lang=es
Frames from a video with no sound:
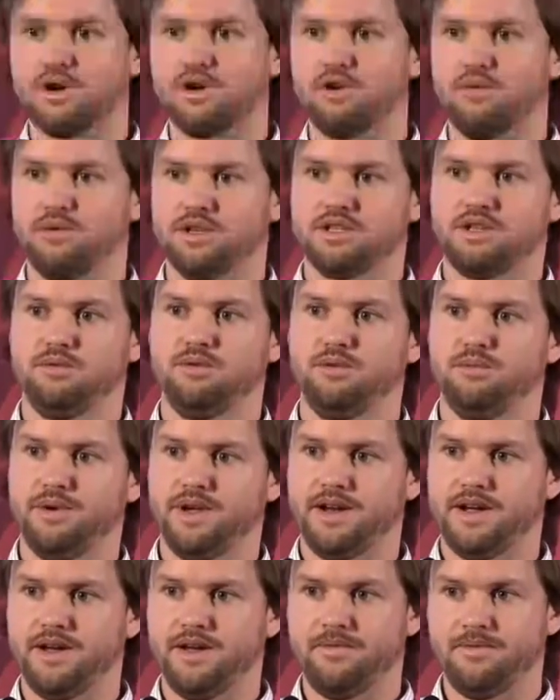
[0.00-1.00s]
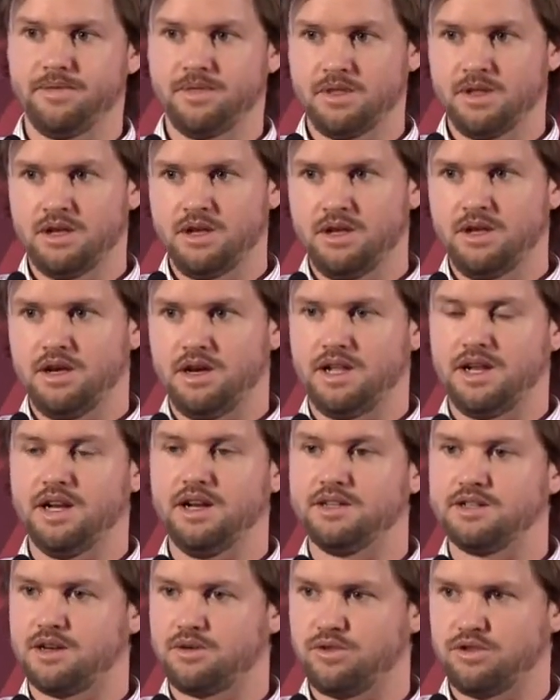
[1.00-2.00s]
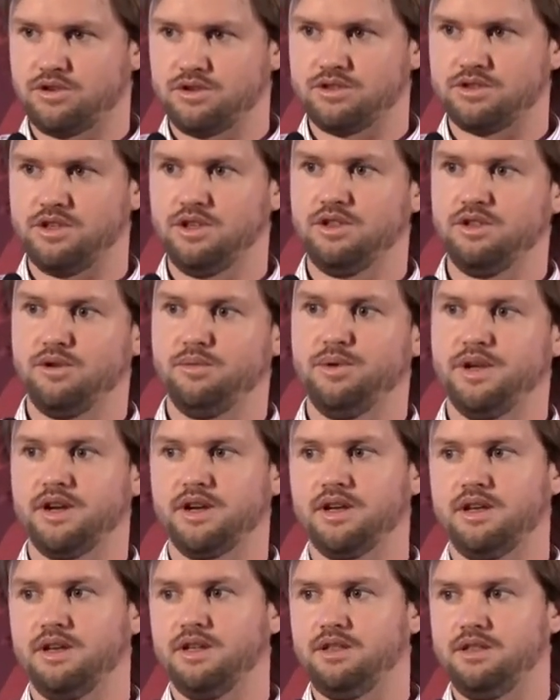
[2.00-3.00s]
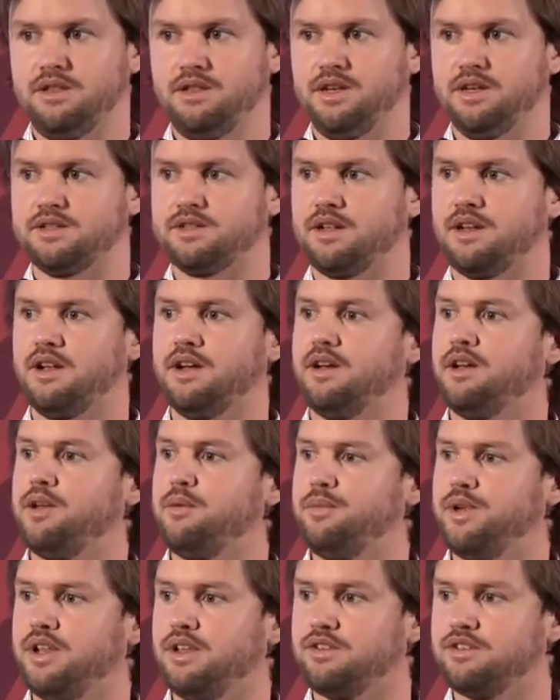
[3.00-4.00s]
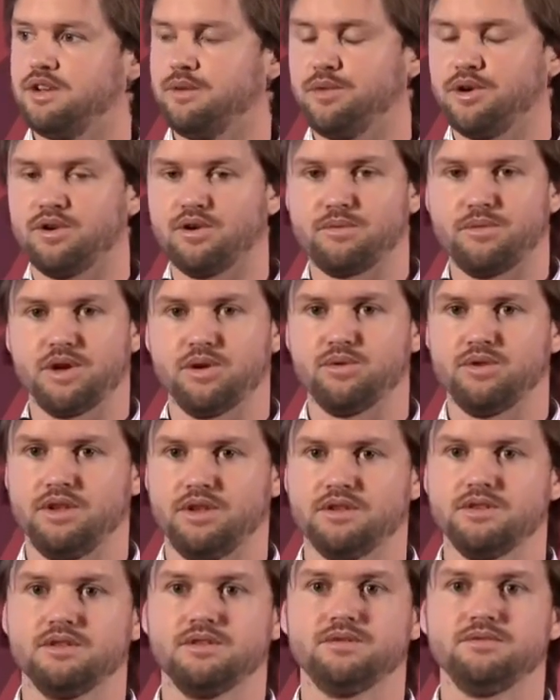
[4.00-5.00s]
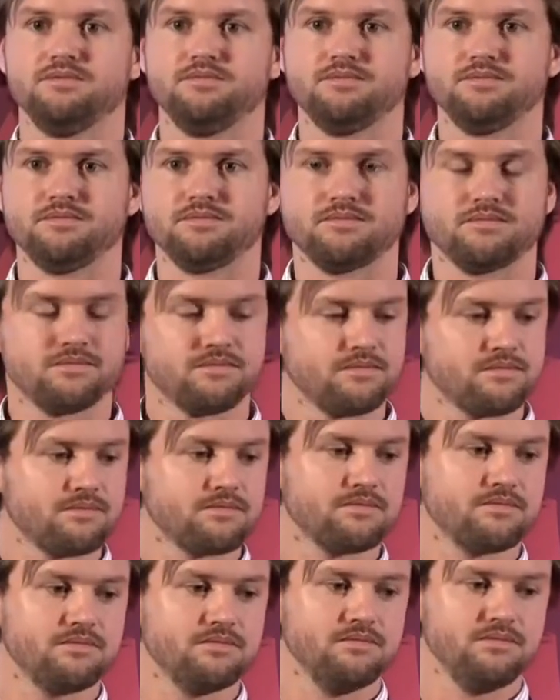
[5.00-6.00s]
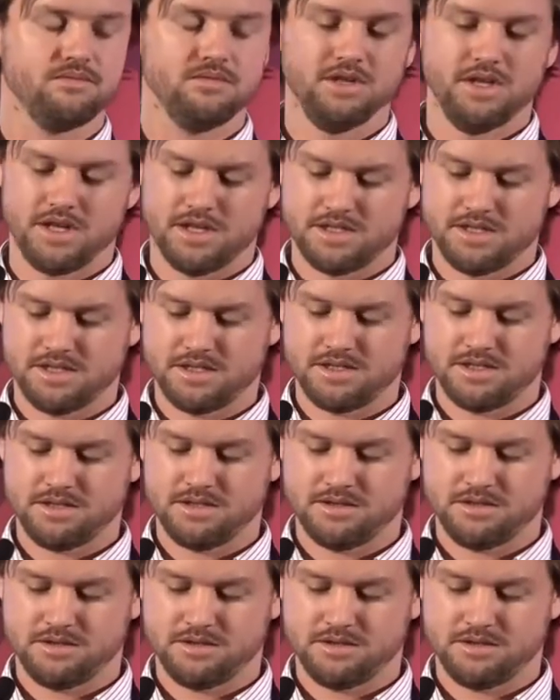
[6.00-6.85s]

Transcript: cómo hacemos para analizar nuestros sitios para que hacer la experiencia mejor para ustedes. Gracias.